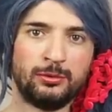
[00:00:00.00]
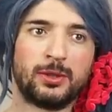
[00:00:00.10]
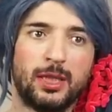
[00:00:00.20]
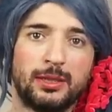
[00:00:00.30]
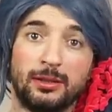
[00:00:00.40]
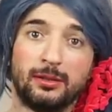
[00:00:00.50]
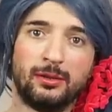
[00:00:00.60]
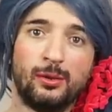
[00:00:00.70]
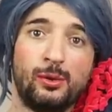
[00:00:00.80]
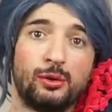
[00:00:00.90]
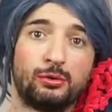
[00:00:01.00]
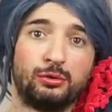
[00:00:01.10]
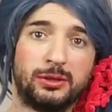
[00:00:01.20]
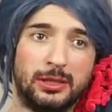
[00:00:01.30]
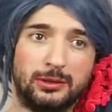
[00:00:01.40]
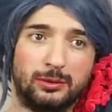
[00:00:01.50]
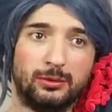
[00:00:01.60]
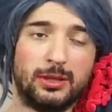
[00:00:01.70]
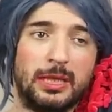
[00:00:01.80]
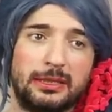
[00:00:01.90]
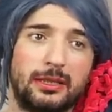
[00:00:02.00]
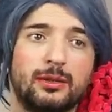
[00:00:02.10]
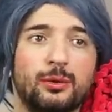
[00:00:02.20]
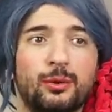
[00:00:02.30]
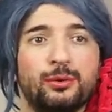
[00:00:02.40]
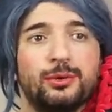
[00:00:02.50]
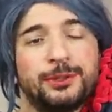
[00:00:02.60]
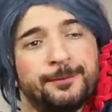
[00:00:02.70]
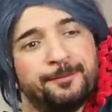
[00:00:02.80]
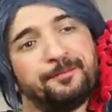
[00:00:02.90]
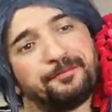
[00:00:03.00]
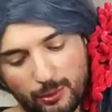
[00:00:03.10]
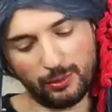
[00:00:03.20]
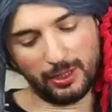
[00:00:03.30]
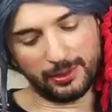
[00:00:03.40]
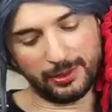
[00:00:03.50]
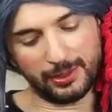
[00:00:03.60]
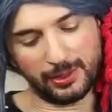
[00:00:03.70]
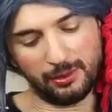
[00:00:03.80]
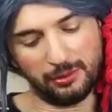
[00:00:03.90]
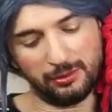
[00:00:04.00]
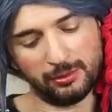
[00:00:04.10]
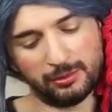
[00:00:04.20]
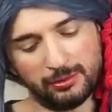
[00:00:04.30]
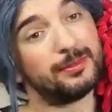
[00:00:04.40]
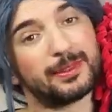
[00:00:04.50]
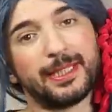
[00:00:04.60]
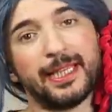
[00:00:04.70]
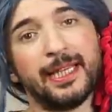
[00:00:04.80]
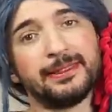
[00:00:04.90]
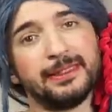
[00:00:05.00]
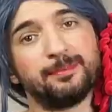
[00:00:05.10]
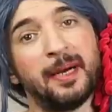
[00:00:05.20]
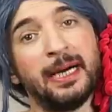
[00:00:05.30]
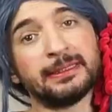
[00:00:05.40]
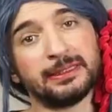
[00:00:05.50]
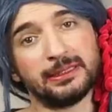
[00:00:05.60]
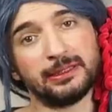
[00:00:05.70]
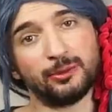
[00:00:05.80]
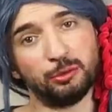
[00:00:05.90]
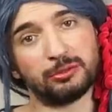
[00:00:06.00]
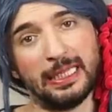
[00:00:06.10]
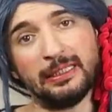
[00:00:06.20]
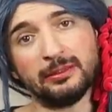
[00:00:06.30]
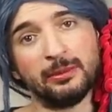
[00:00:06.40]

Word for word: Çünkü anneleri ölüyor küçük yaşta onların anneleri öldüğü için üvey anne de geliyor kadersiz, bahtsız çocuklar.